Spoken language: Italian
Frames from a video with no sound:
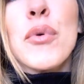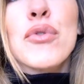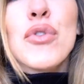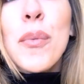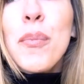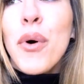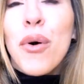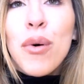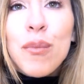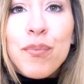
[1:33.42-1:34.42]

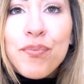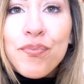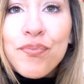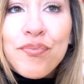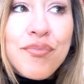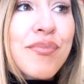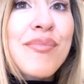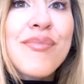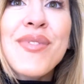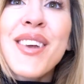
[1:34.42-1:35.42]
purtroppo mh, mm,
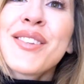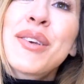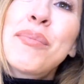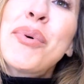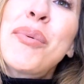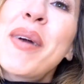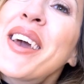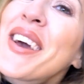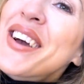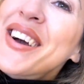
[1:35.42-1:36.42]
c'è
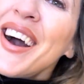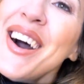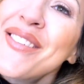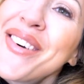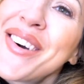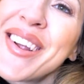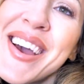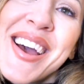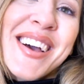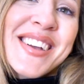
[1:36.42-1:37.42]
Pupi Amore,
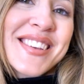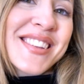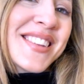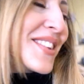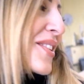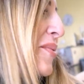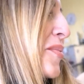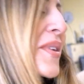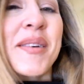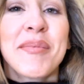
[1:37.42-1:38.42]
c'è dietro
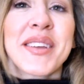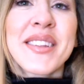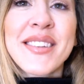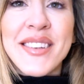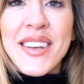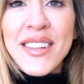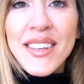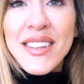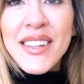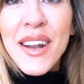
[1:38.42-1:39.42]
Pupi che mi cerca
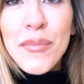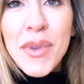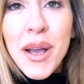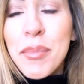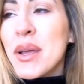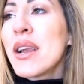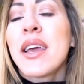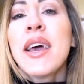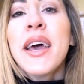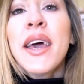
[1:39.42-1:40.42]
di tirarmi i
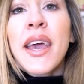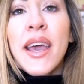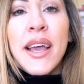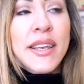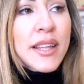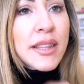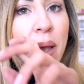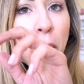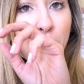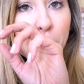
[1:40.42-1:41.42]
capelli e
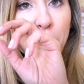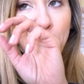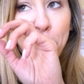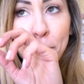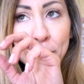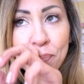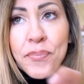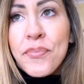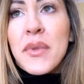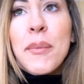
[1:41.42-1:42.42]
niente,
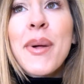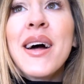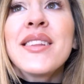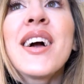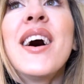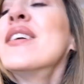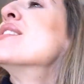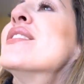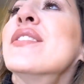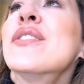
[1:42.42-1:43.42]
um, in
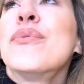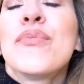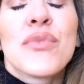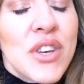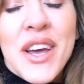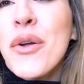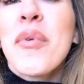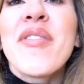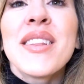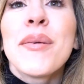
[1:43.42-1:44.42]
pratica uh, cioè, non
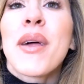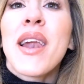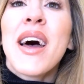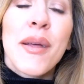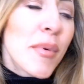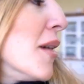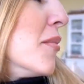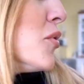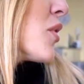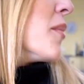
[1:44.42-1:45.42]
mi fa di parlarne
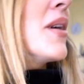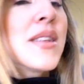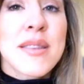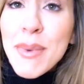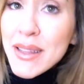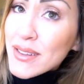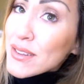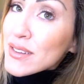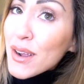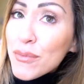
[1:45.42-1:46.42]
Amore, ma la smetti di
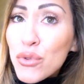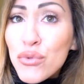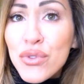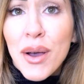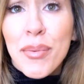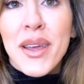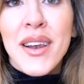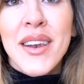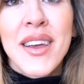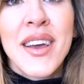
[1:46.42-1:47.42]
tirarmi tutti i
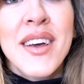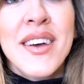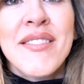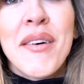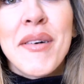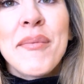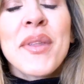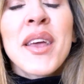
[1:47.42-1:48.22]
capelli? Vabbè,